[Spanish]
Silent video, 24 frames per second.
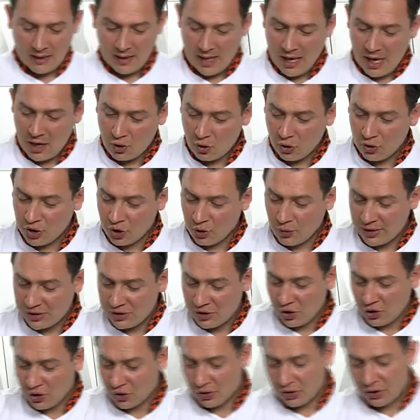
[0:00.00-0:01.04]
A
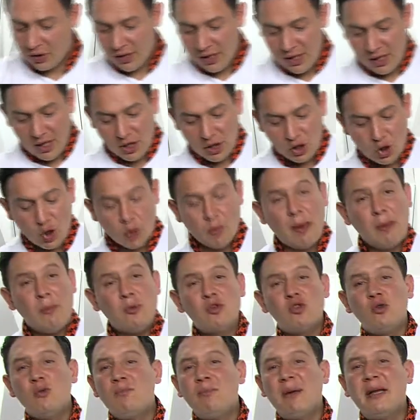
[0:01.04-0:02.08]
continuación,
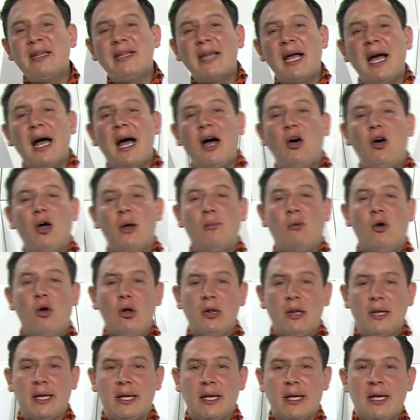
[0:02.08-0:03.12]
tomamos un pan tajado de
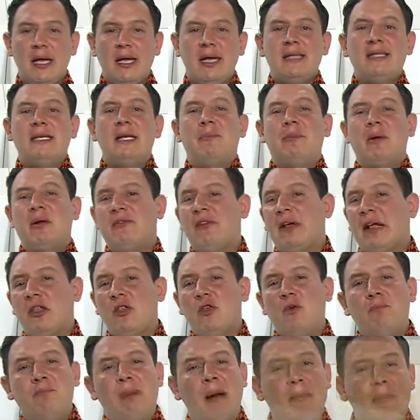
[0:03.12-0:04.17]
molde. Si prefieren
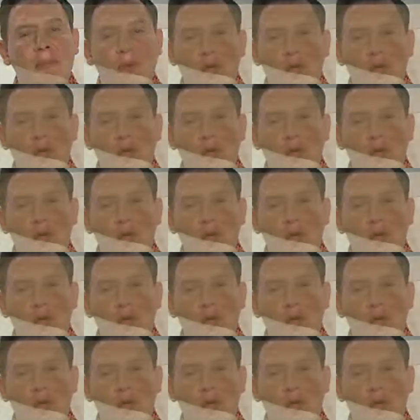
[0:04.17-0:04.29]
un pan